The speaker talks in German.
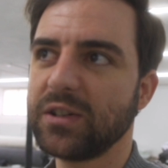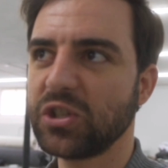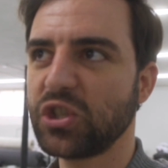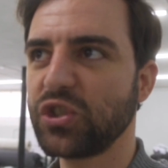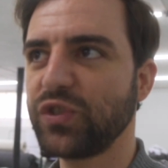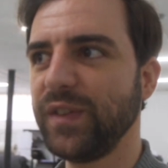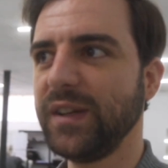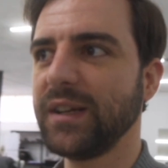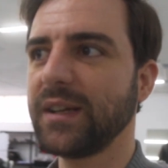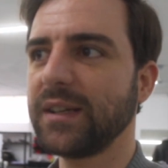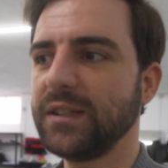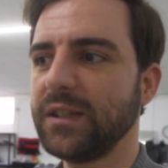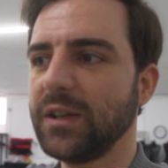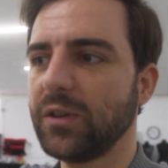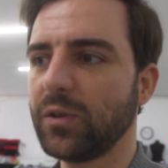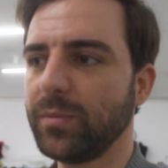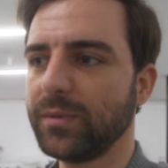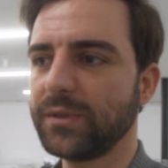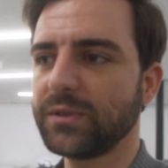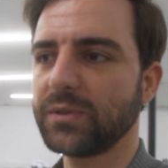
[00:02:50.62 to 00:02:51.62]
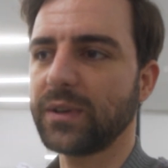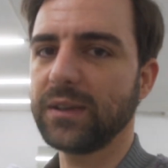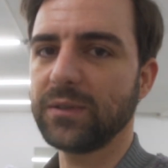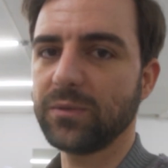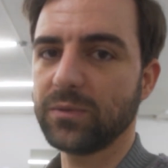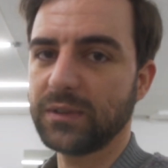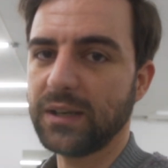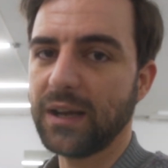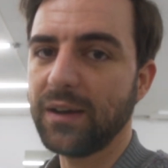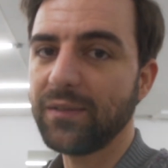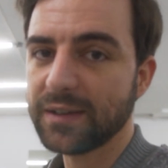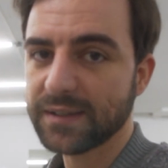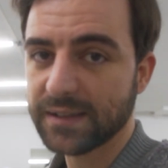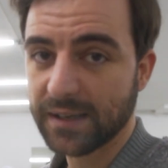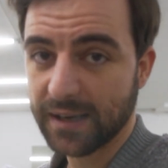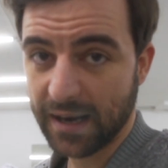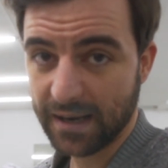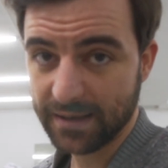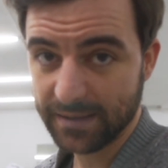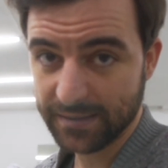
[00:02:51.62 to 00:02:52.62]
schwierig darüber zu reden und teilweise
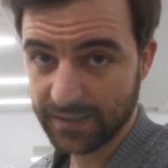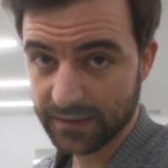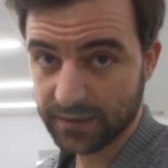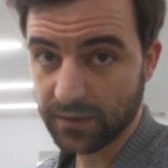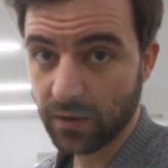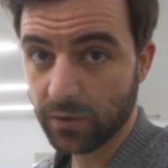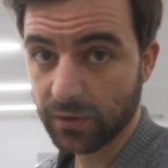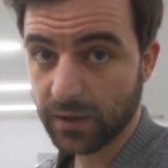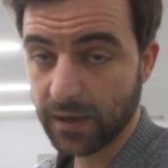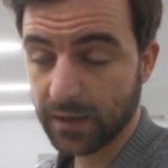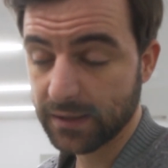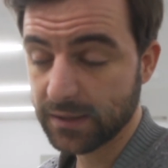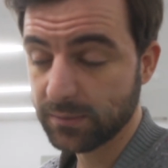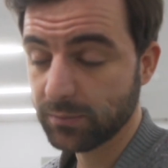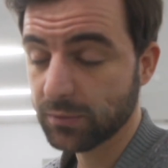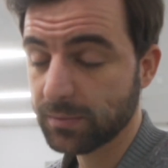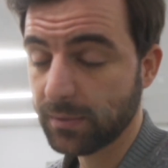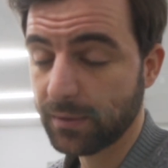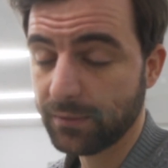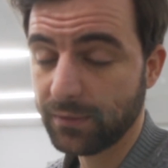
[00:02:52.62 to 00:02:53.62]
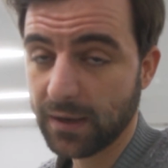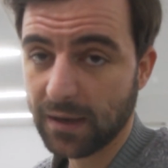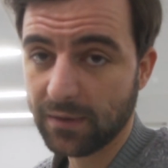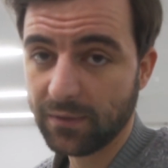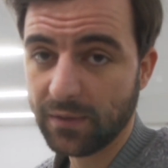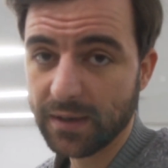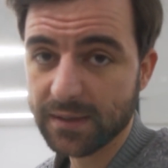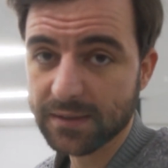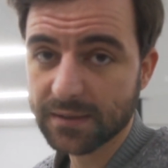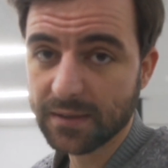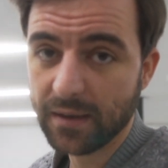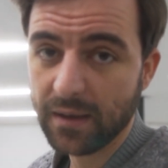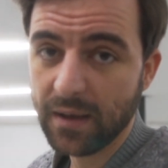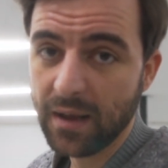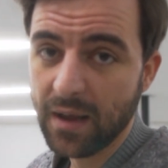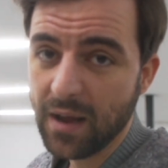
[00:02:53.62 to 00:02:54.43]
kann ich das auch gar nicht, muss man fairerweise,